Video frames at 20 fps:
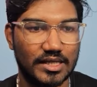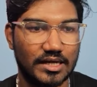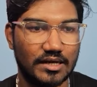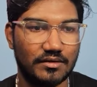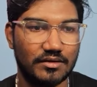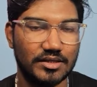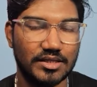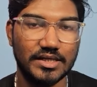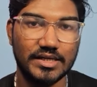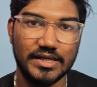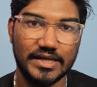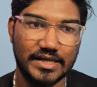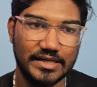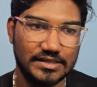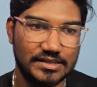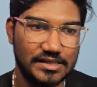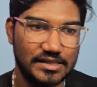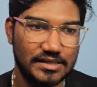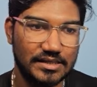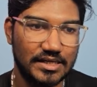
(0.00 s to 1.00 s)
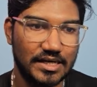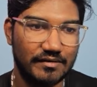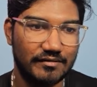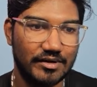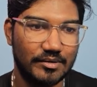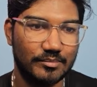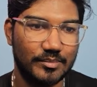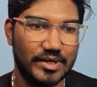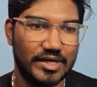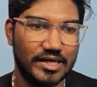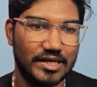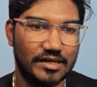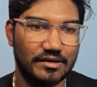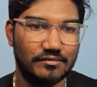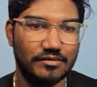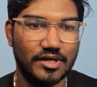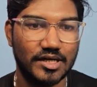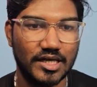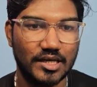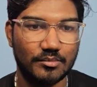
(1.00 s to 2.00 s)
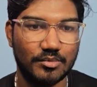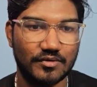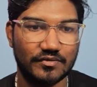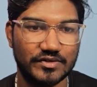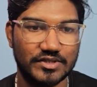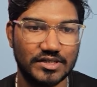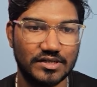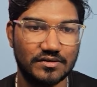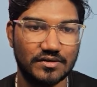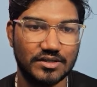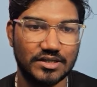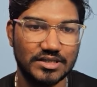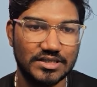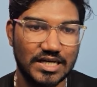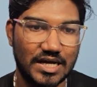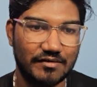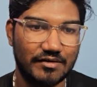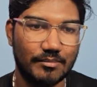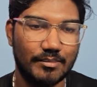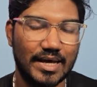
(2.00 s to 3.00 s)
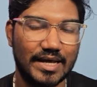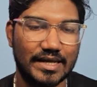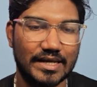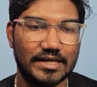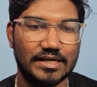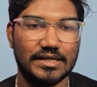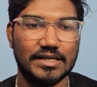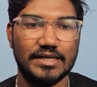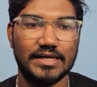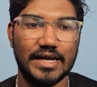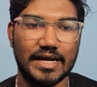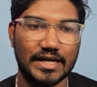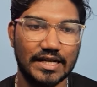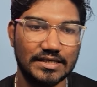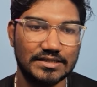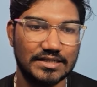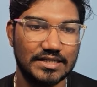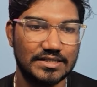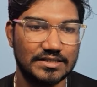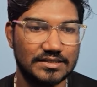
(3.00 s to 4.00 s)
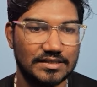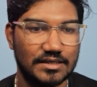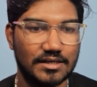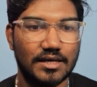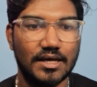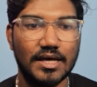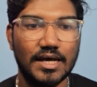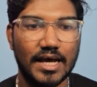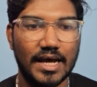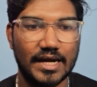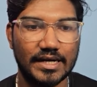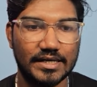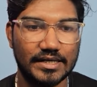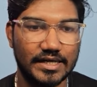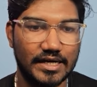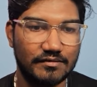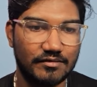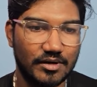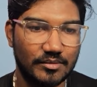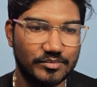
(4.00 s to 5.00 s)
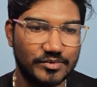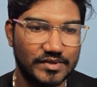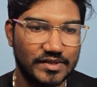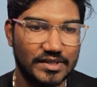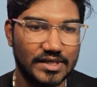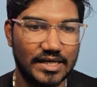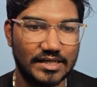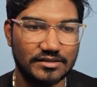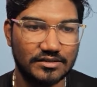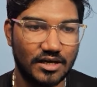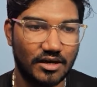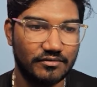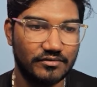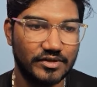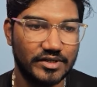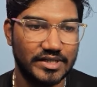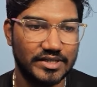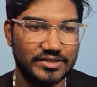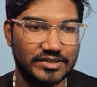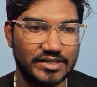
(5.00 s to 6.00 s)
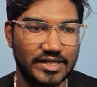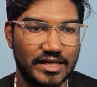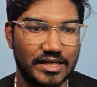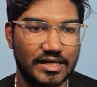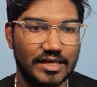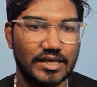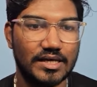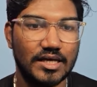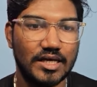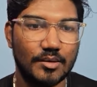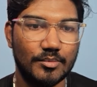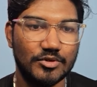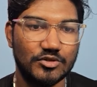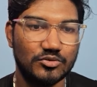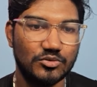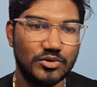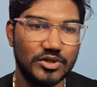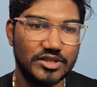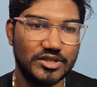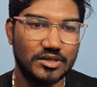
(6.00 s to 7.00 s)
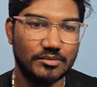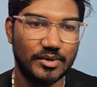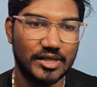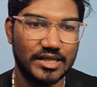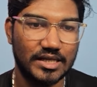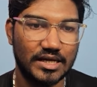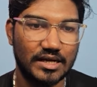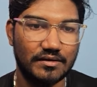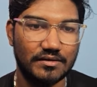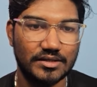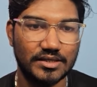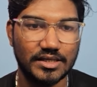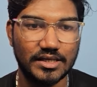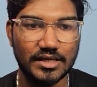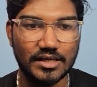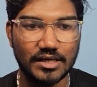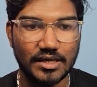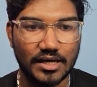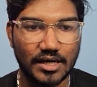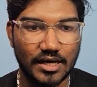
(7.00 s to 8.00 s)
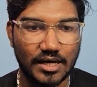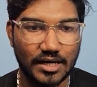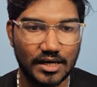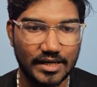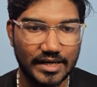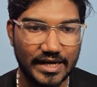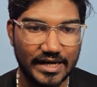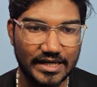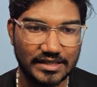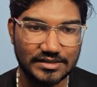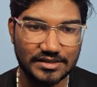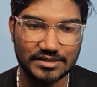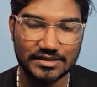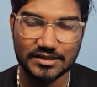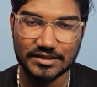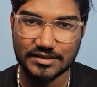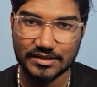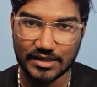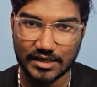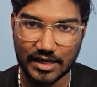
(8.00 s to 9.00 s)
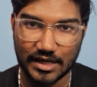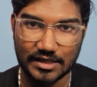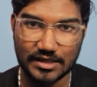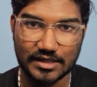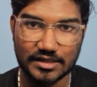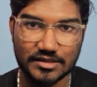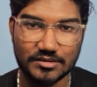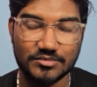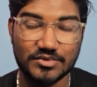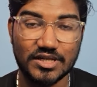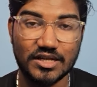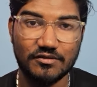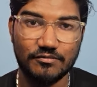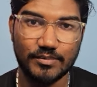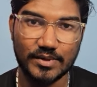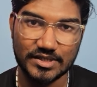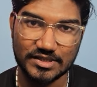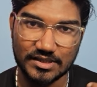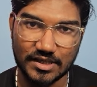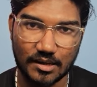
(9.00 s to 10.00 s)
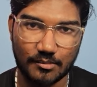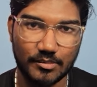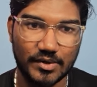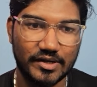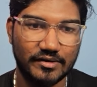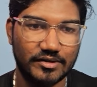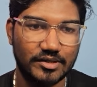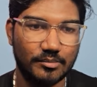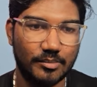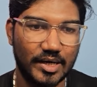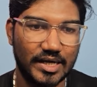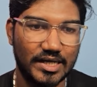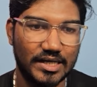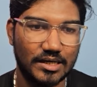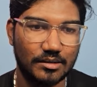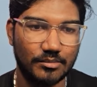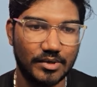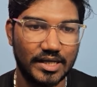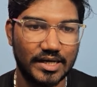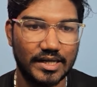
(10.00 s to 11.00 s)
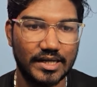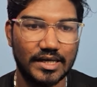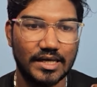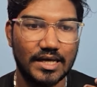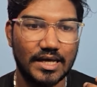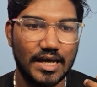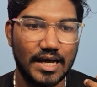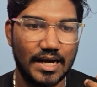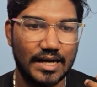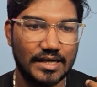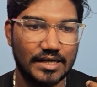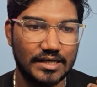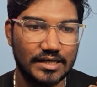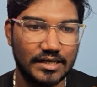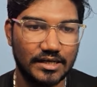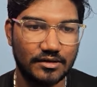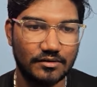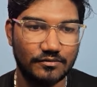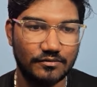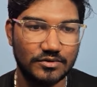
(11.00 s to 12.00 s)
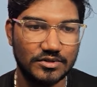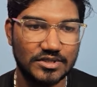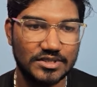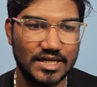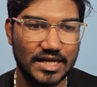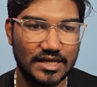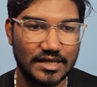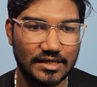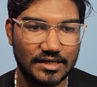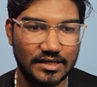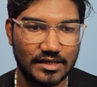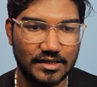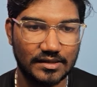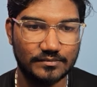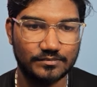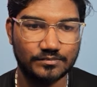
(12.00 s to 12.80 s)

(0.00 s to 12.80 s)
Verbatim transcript: பார்த்தீங்கன்னா வந்து டிஎஸ்சிலேருந்து டெவலப்மெண்ட்டு ஒர்க்கிங் ப்ரொஃபஷனுக்கு வந்து ஜாவா பேக் எண்டு டேட்டா சயின்ஸு அண்ட் டெவாப்ஸு அண்ட் சாஃப்ட்வேர் டெஸ்டிங்கு இப்போ ஸ்டூடெண்ட்ஸ்க்கு பார்த்தீங்கன்னா வந்து டேட்டா ஸ்ட்ரக்சர்ஸ் அண்ட் அல்கரிதம் செல்ஃப் பேஸ்ட் நம்மளே வந்து படிக்க காமிக்கிற மாதிரி அண்டு ஃபுல் ஸ்டாக்